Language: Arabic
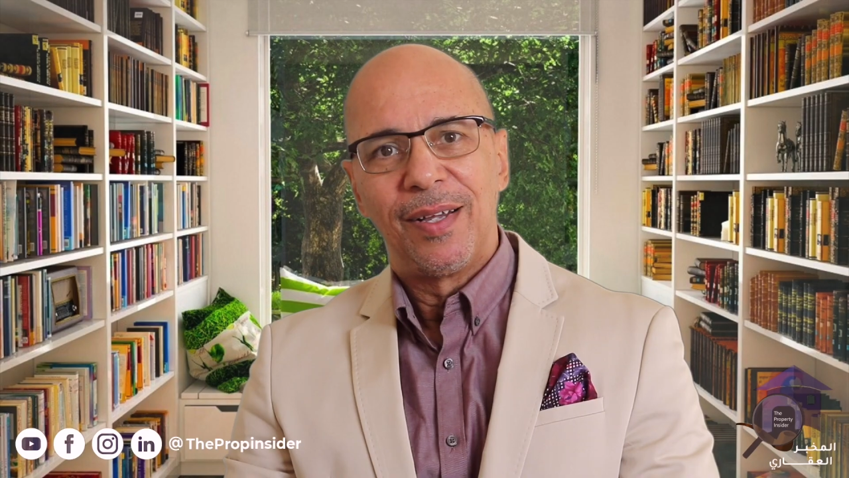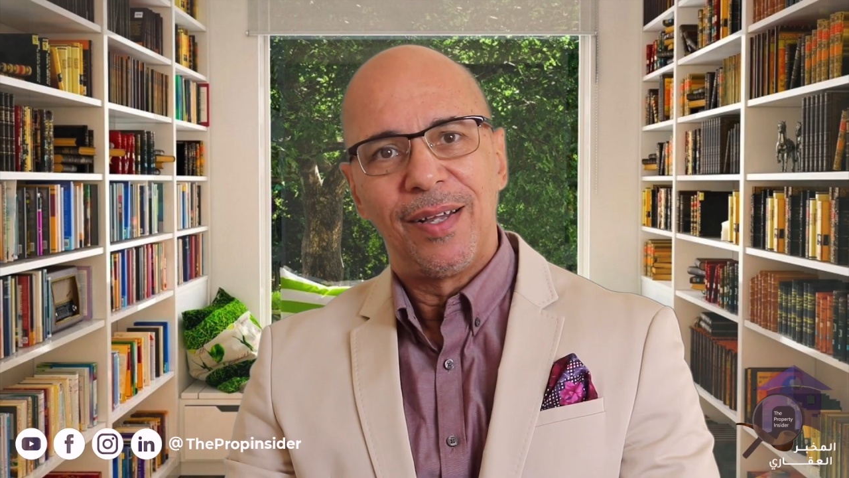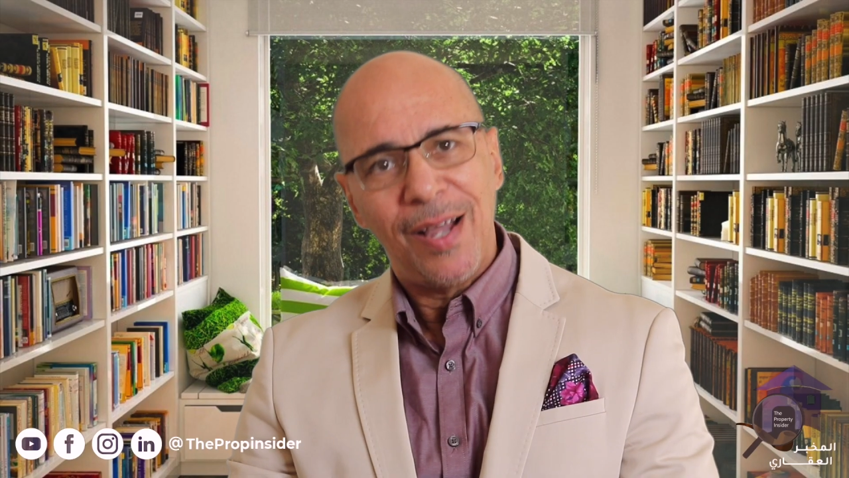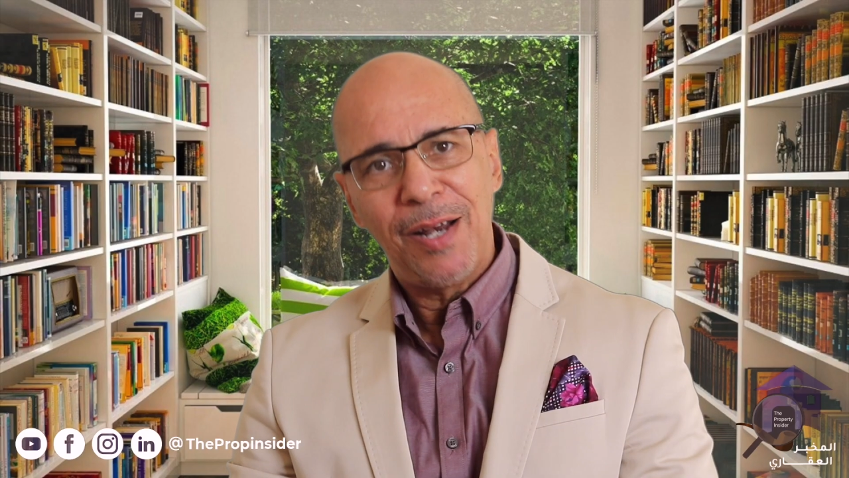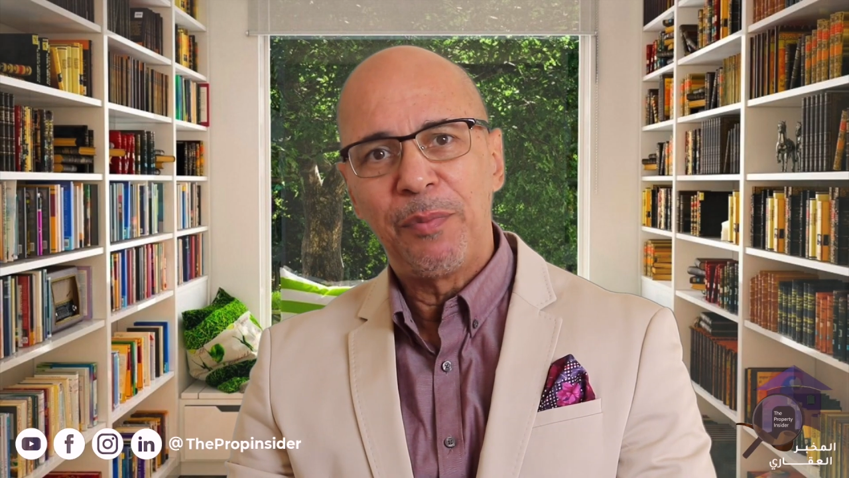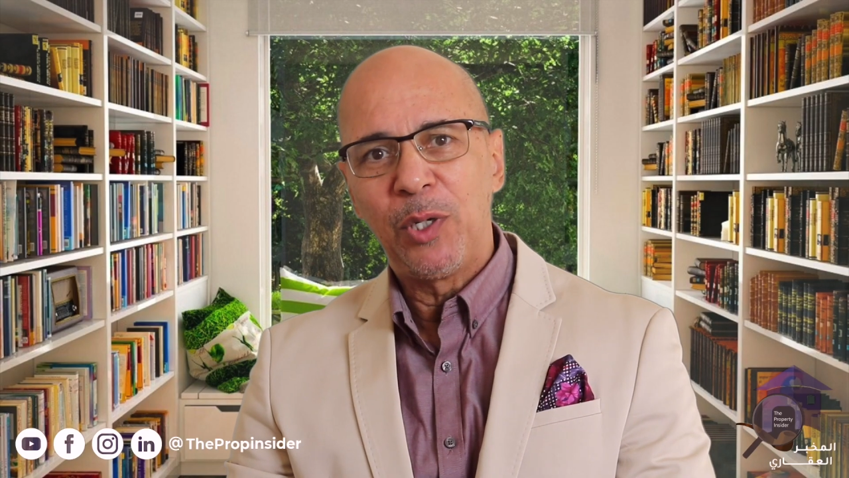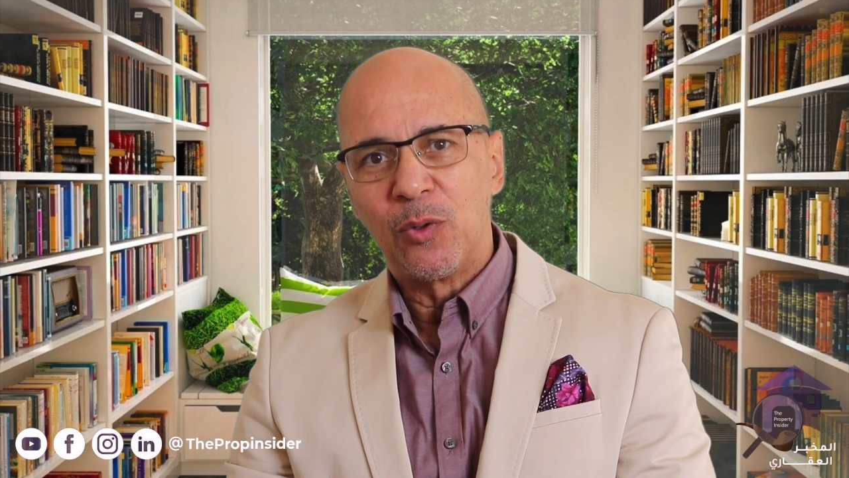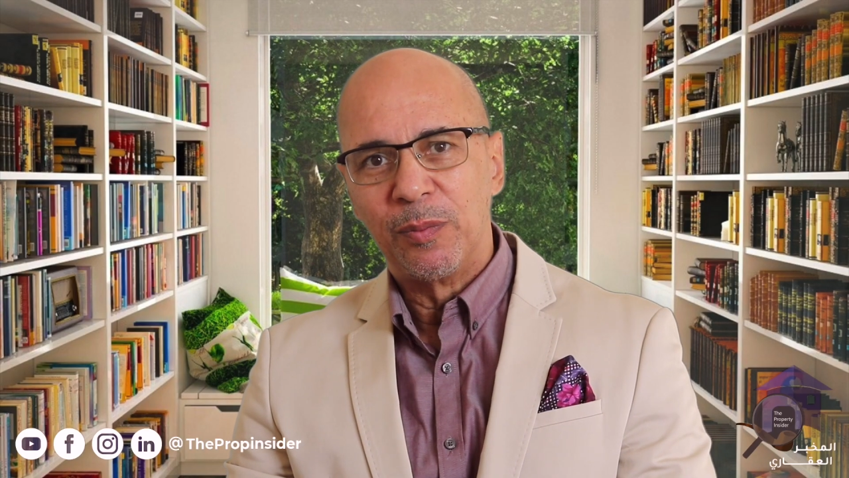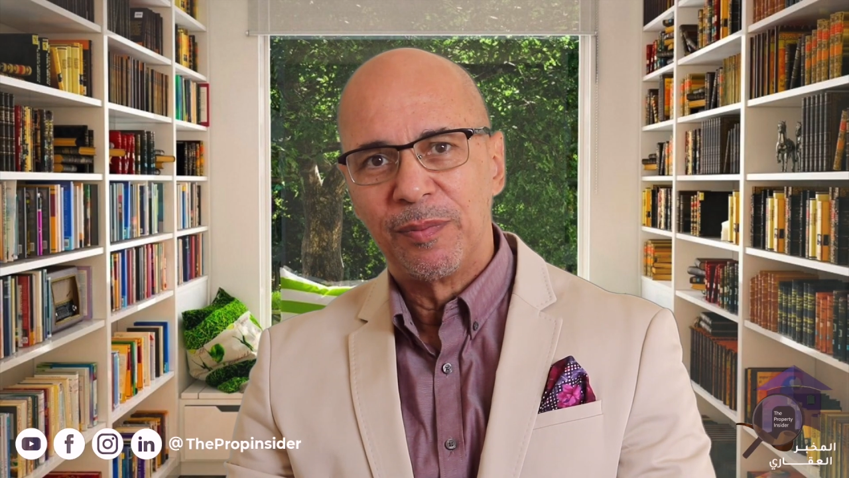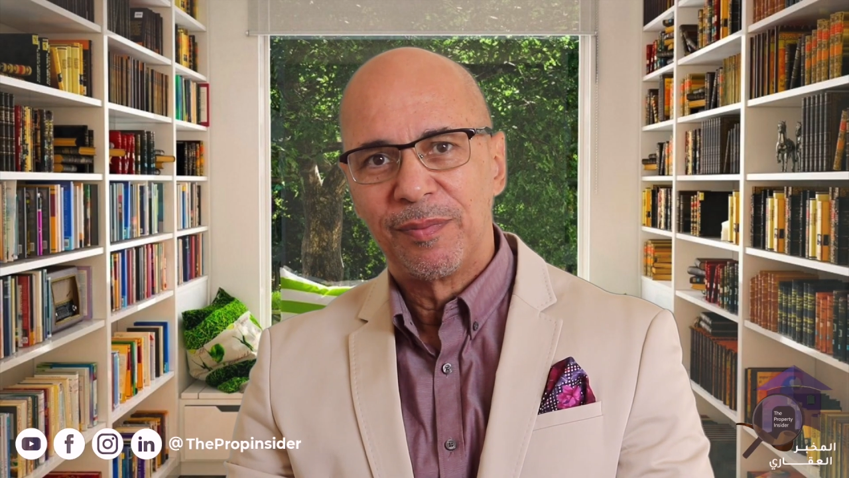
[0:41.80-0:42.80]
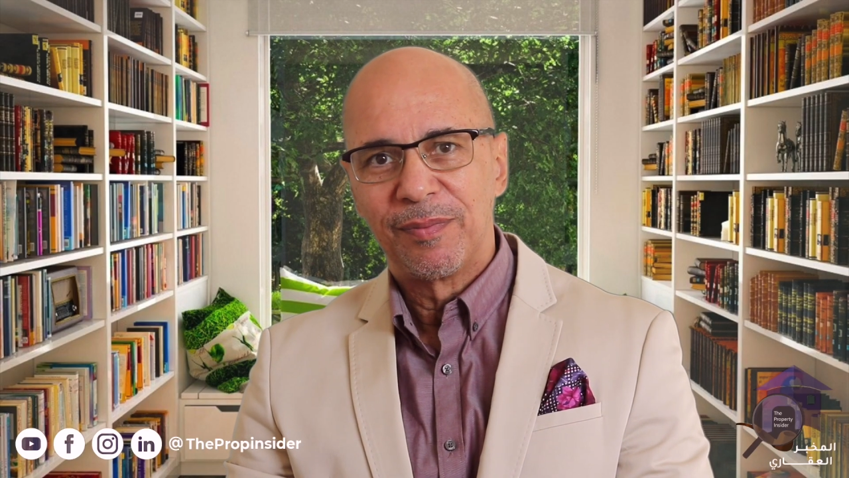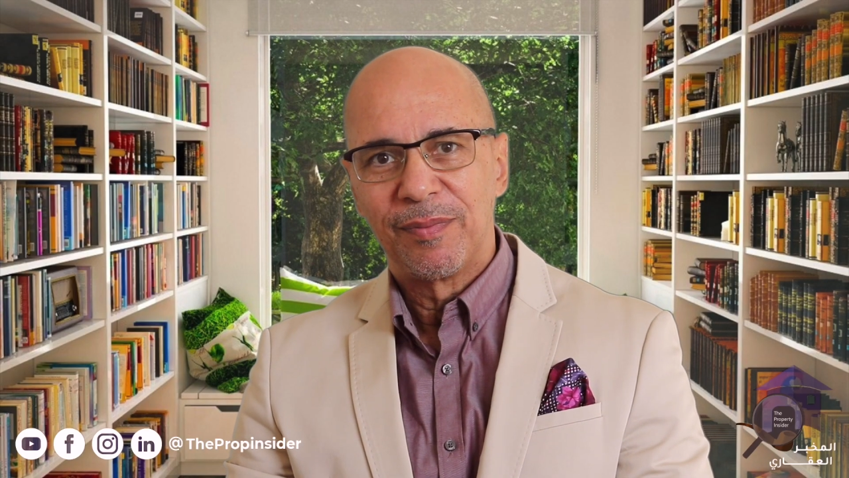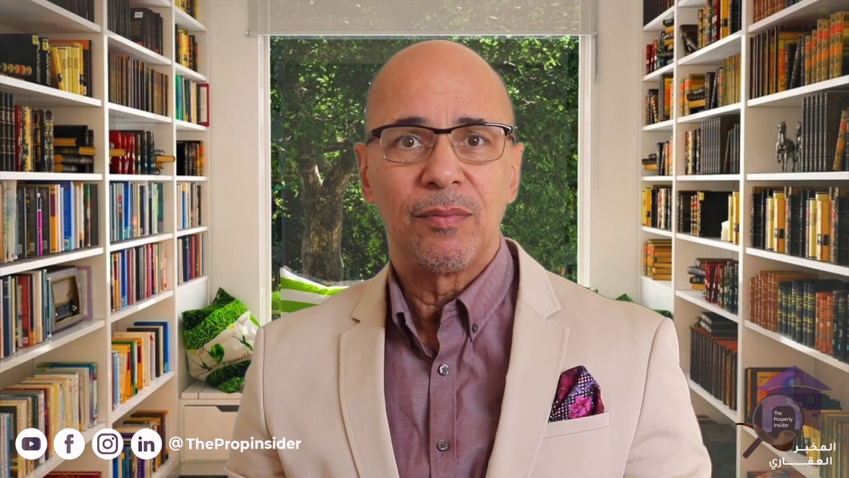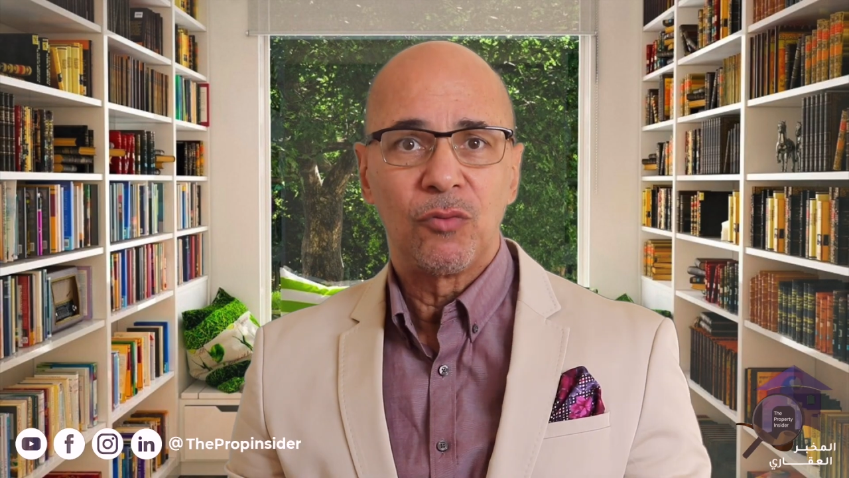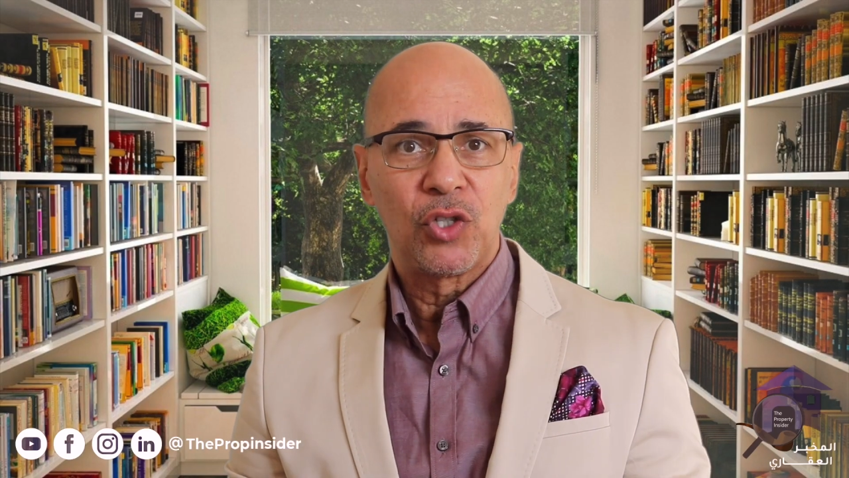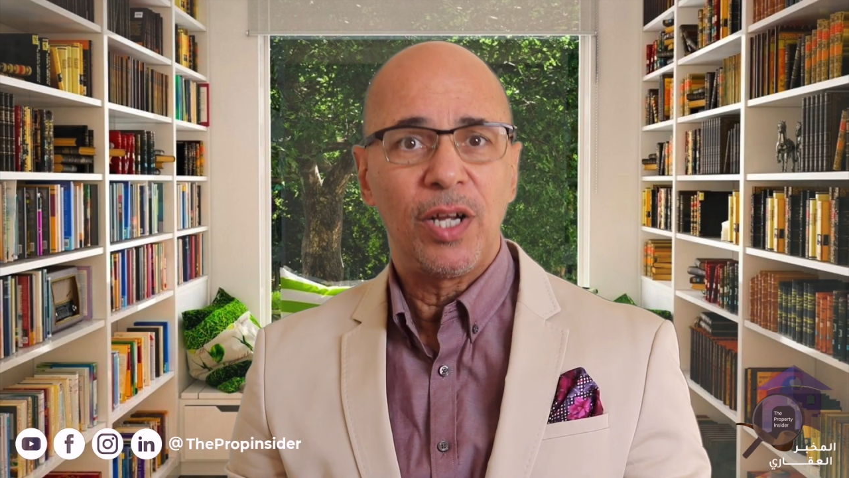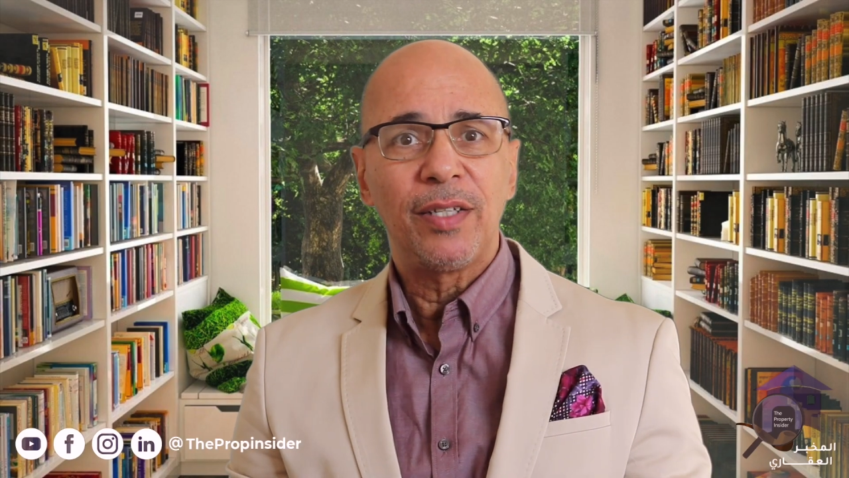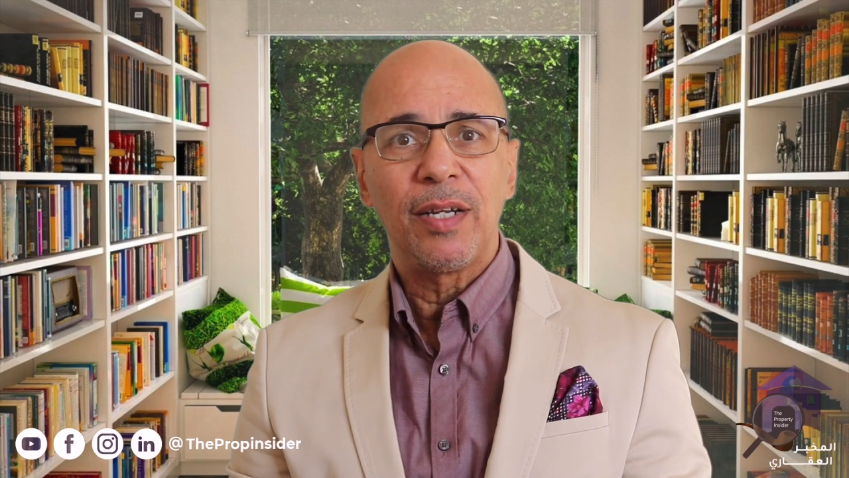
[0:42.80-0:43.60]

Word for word: اهلا بكم مشكله